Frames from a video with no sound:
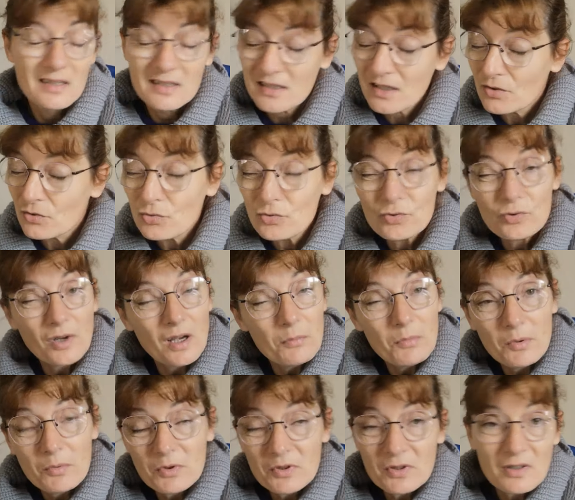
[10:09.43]
Il y a toujours un
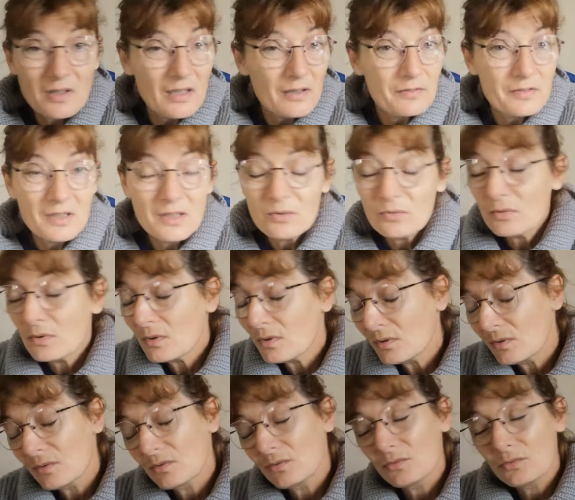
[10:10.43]
moment dans la vie où
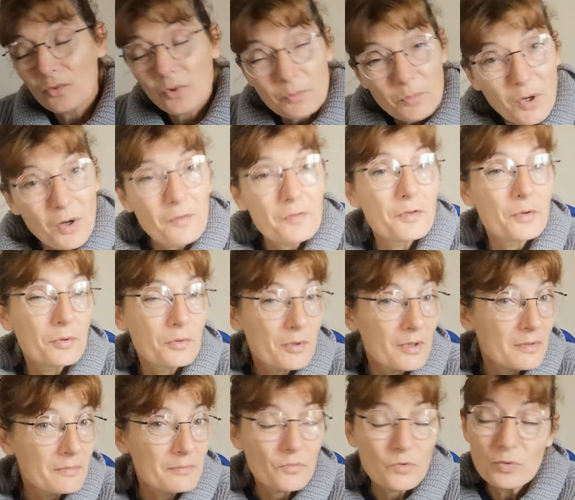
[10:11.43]
on, morfle,
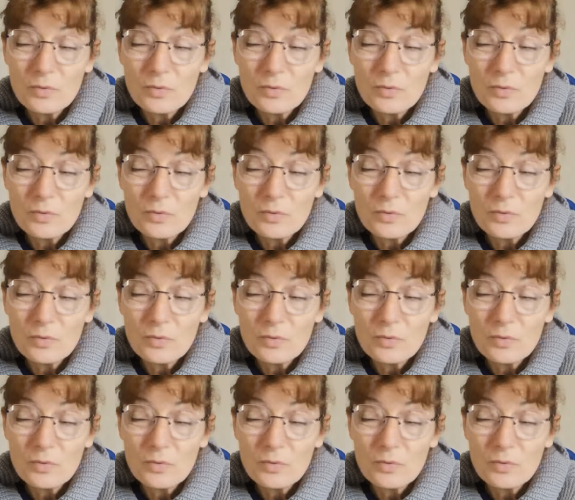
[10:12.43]
quoi.